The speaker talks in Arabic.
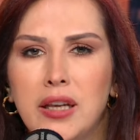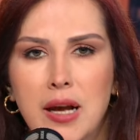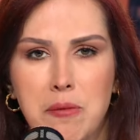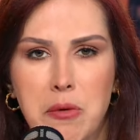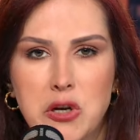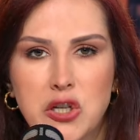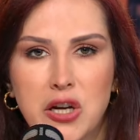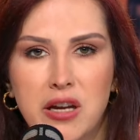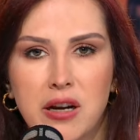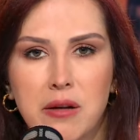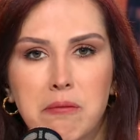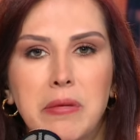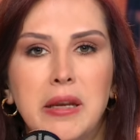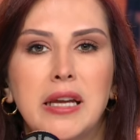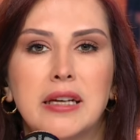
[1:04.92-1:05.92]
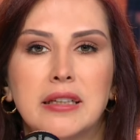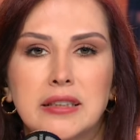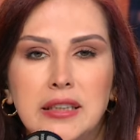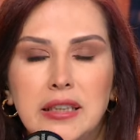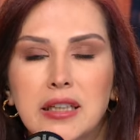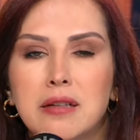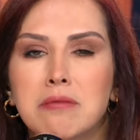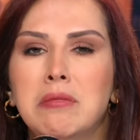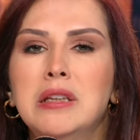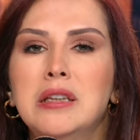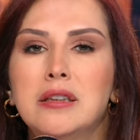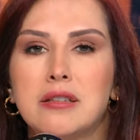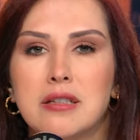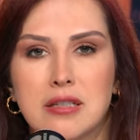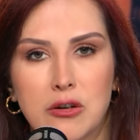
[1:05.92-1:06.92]
إلا بشر بالكتير
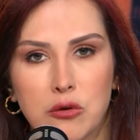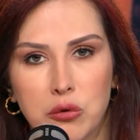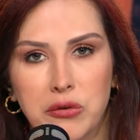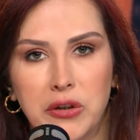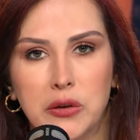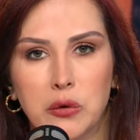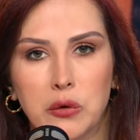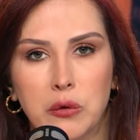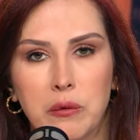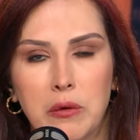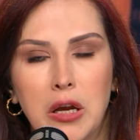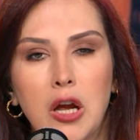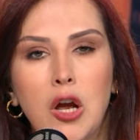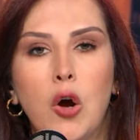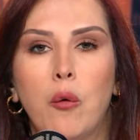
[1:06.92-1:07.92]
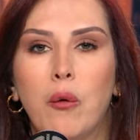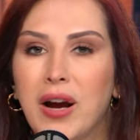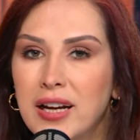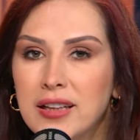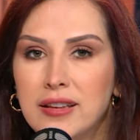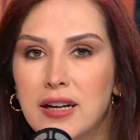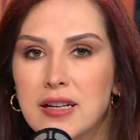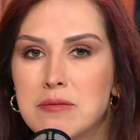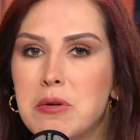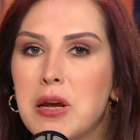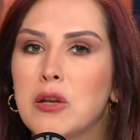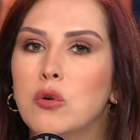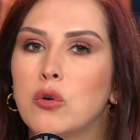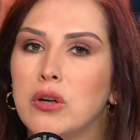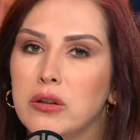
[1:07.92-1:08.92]
من تصرفاتهم وحدد
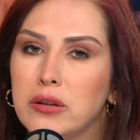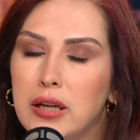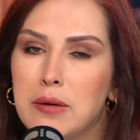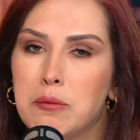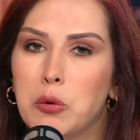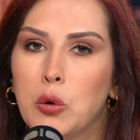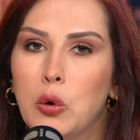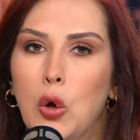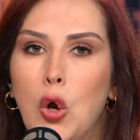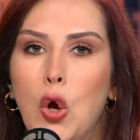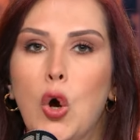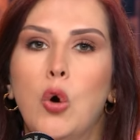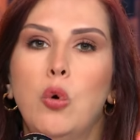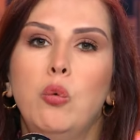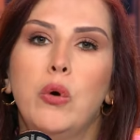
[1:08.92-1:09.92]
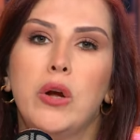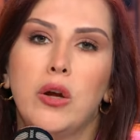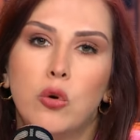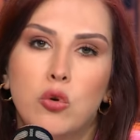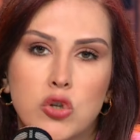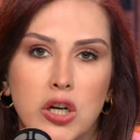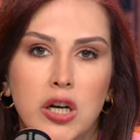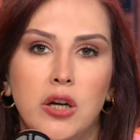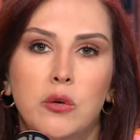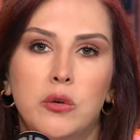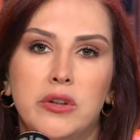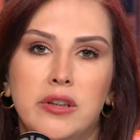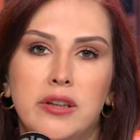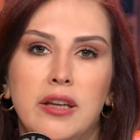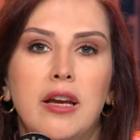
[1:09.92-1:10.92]
بأنه كتابه هو
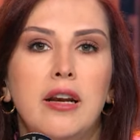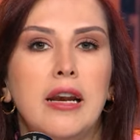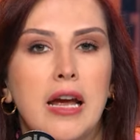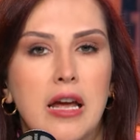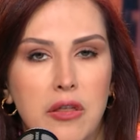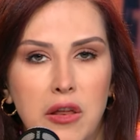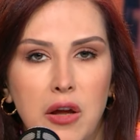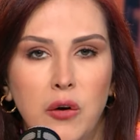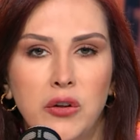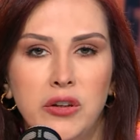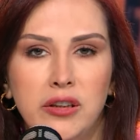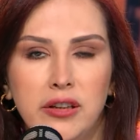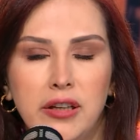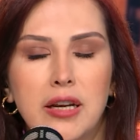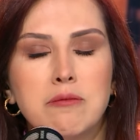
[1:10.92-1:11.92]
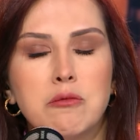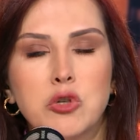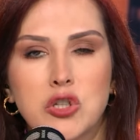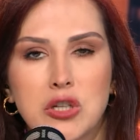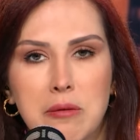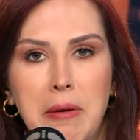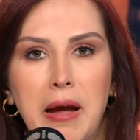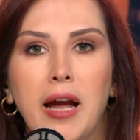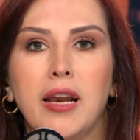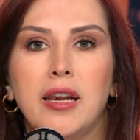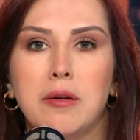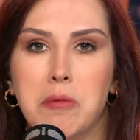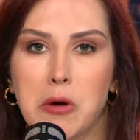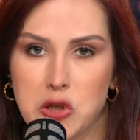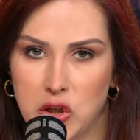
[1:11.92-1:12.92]
هجاء لاذع للمجتمع
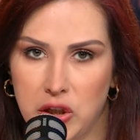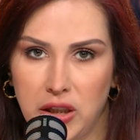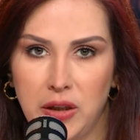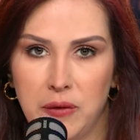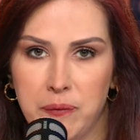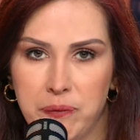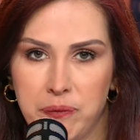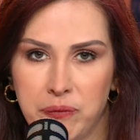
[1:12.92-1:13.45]
البشري